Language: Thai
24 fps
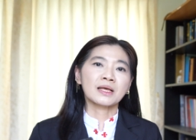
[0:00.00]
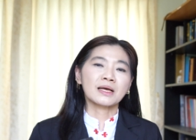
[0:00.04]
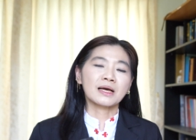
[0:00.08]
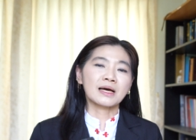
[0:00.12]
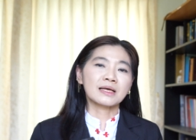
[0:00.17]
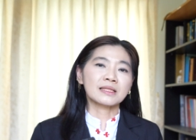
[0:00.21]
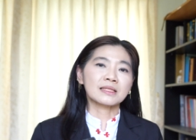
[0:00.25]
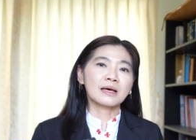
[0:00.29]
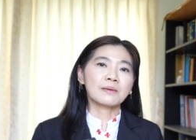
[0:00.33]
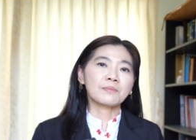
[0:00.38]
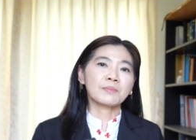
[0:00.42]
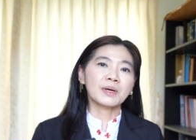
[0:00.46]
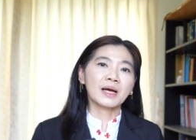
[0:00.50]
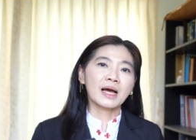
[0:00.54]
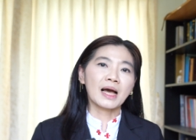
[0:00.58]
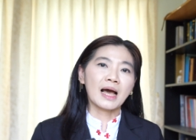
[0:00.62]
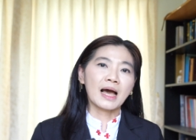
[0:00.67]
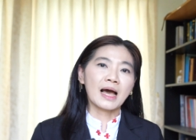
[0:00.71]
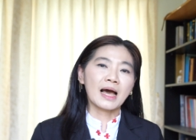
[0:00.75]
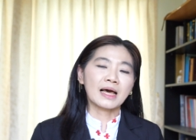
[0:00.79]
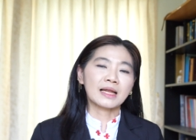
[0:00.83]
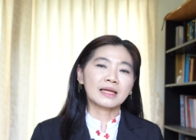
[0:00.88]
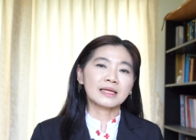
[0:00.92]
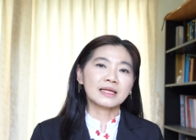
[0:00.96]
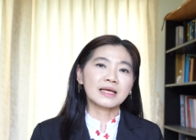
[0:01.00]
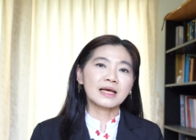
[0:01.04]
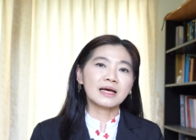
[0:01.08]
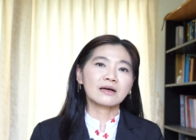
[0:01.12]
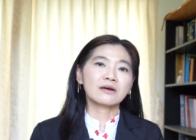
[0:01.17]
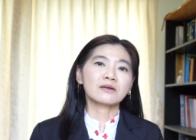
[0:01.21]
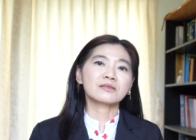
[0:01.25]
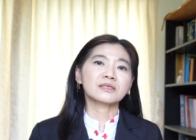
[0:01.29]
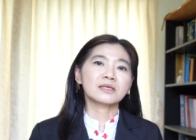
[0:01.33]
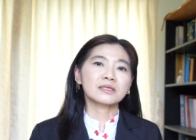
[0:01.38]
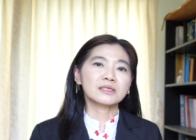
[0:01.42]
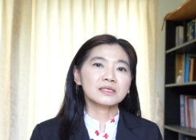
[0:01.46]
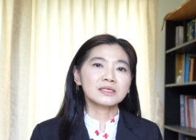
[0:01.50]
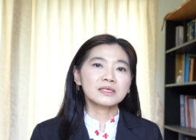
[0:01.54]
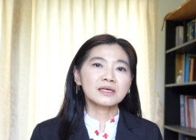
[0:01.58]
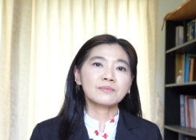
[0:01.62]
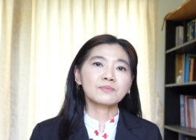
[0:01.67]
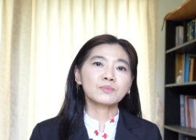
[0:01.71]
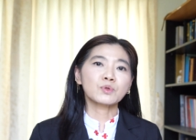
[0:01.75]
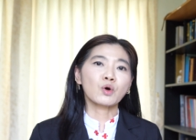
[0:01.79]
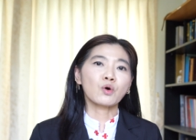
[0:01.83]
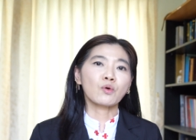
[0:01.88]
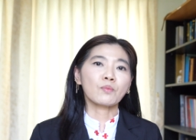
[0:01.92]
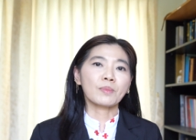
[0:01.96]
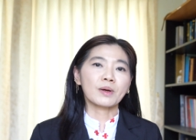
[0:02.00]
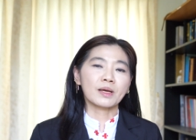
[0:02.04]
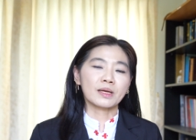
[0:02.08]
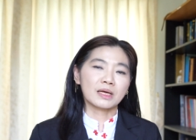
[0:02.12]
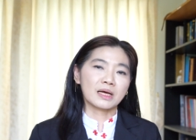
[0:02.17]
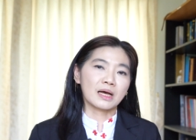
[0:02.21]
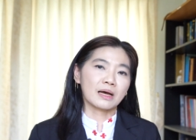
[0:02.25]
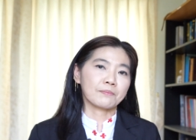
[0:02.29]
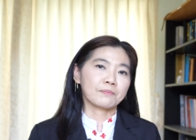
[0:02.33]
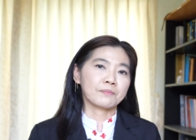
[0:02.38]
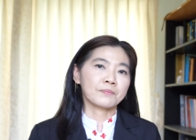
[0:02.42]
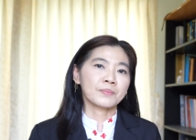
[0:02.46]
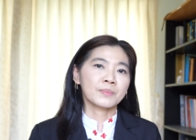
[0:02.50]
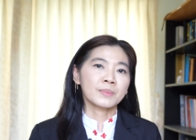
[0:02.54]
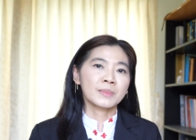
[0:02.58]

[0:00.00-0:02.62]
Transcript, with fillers: การทำงานเนี่ยก็จะเชื่อมโยงไปกับ